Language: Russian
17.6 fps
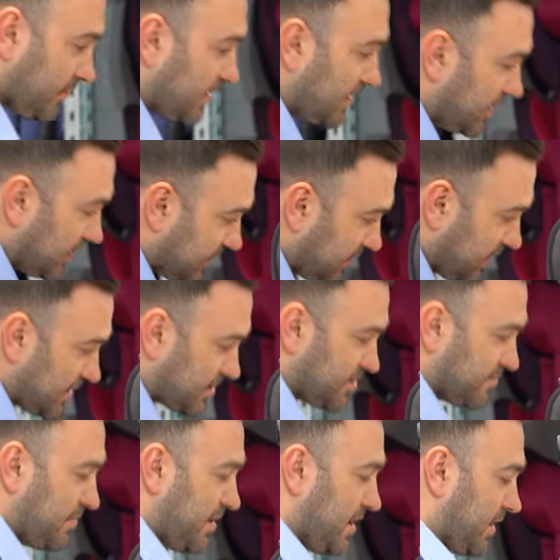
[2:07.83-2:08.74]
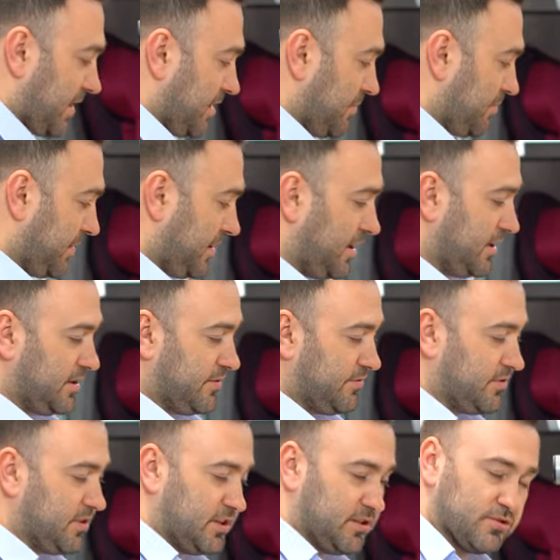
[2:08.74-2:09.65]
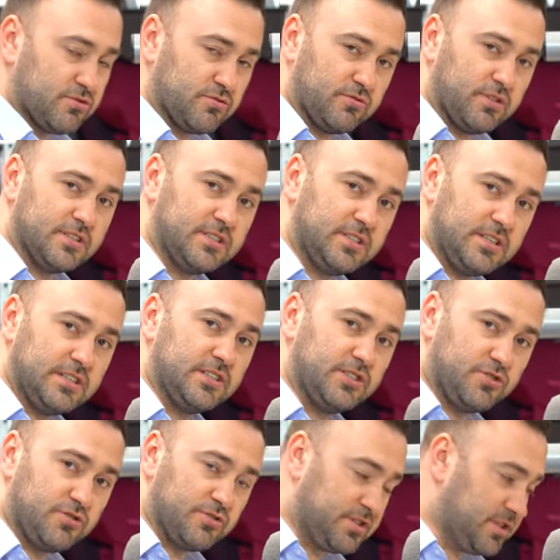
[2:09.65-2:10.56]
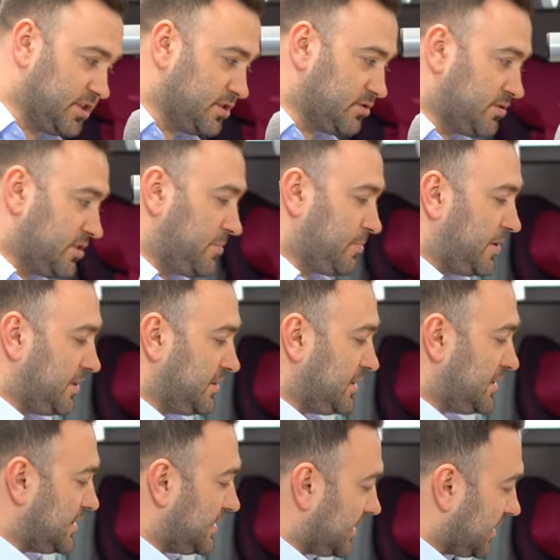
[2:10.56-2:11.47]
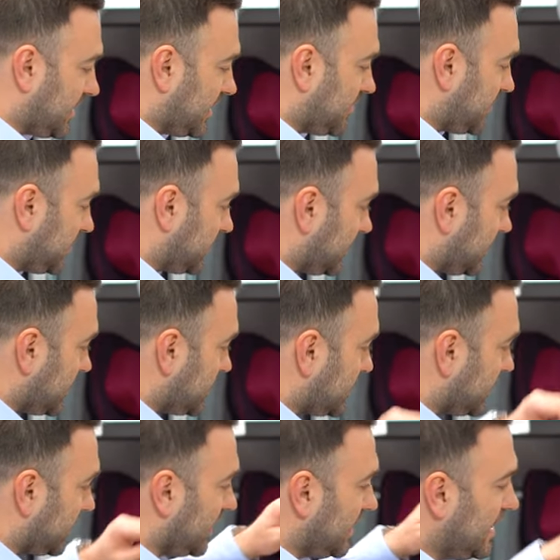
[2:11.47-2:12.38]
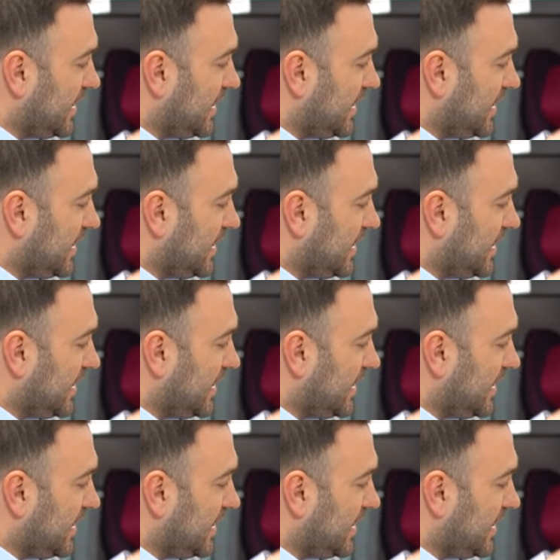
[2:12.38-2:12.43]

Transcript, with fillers: Э, также мягкий приятный вкладыш у нас есть еще снизу дополнительный, как матрасик.